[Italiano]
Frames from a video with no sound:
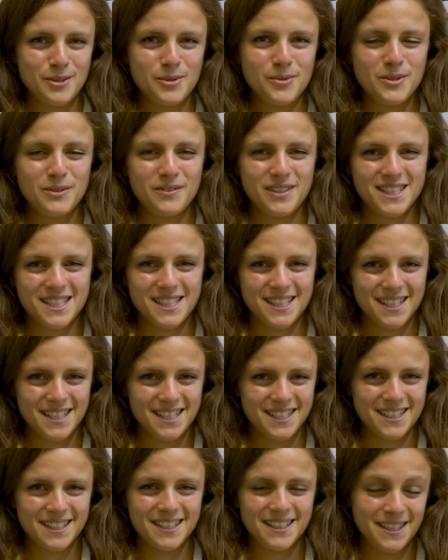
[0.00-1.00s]

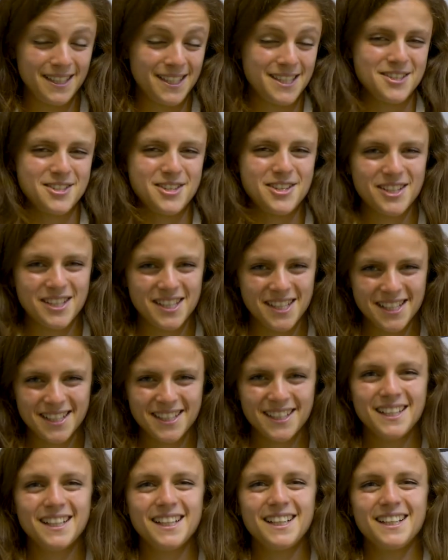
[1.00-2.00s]
l'università,
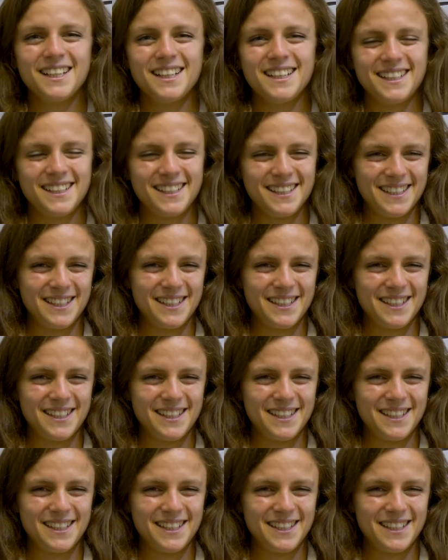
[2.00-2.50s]
l'ingegneria eh,